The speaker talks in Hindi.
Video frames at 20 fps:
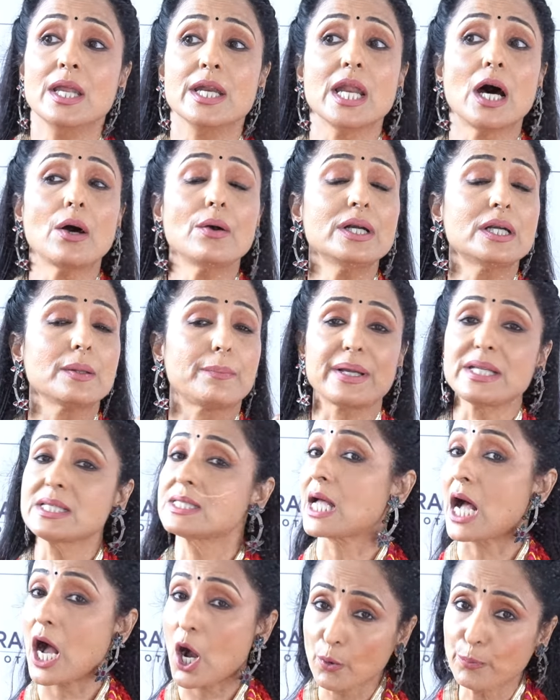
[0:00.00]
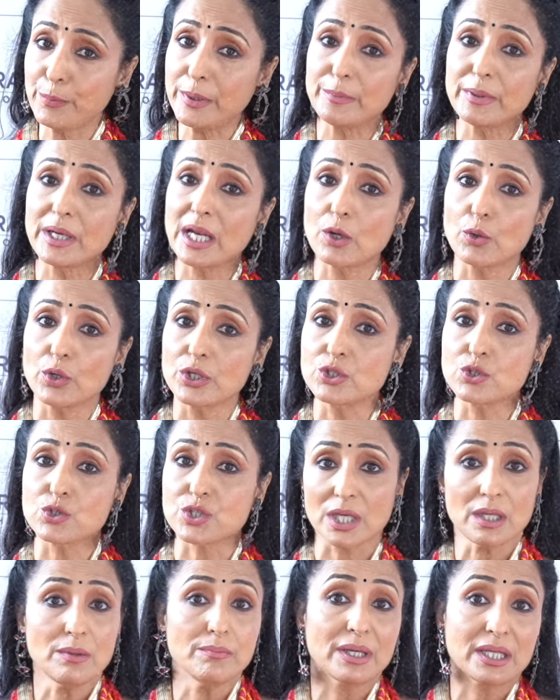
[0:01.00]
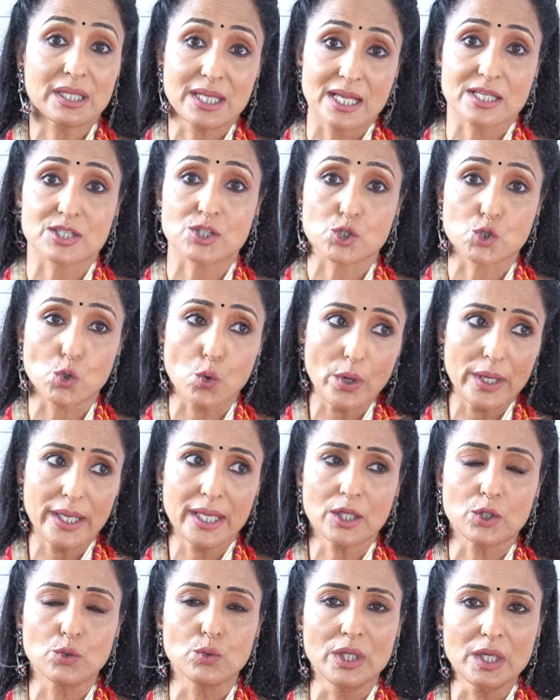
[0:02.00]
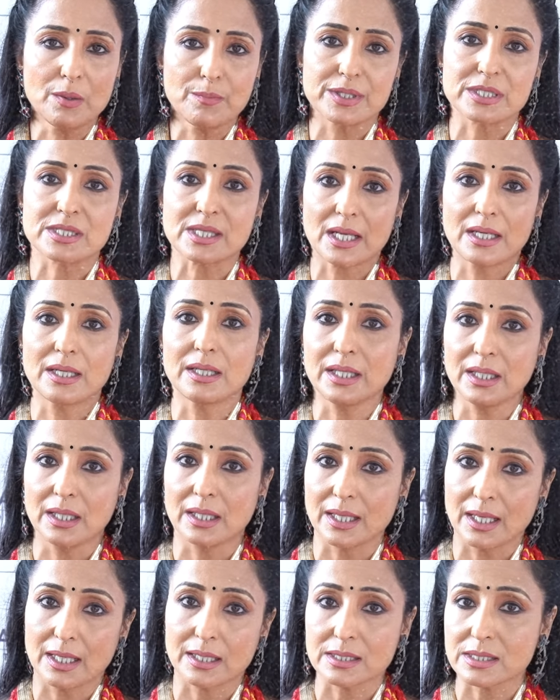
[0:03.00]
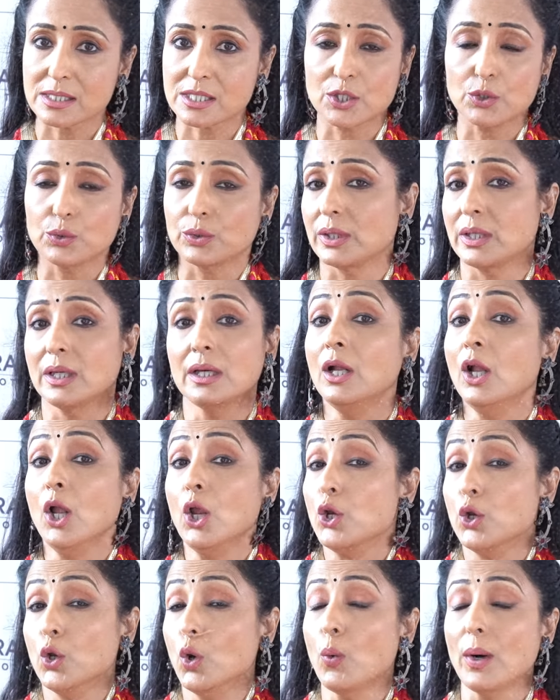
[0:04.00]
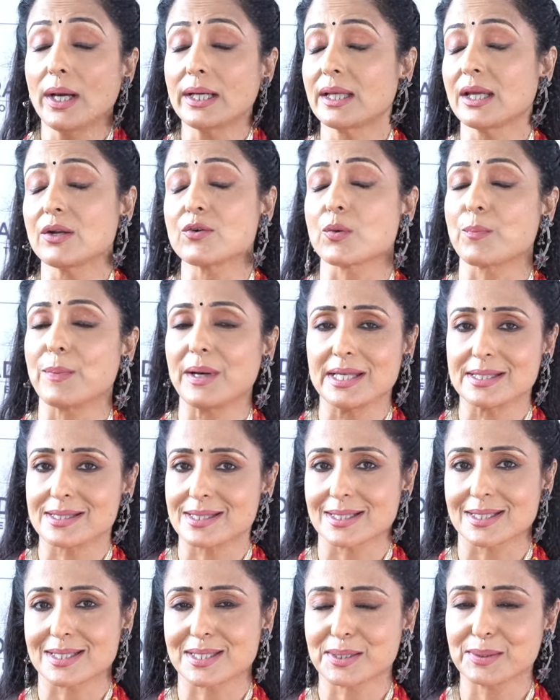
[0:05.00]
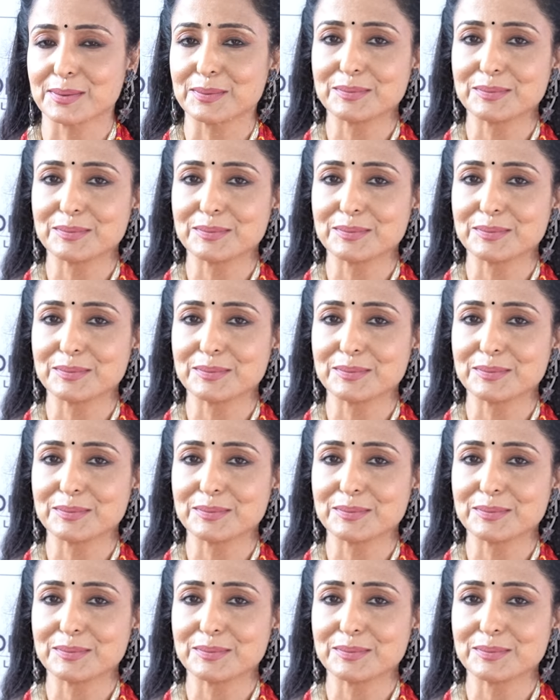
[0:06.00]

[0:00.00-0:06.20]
नाउ इट डिपेंड्स हाउ पीपल आर गोइंग टू टेक बट येस जो एक यूनिक पर्सनैलिटी हर आर्टिस्ट की होती है नो वन कैन रिप्लेस इट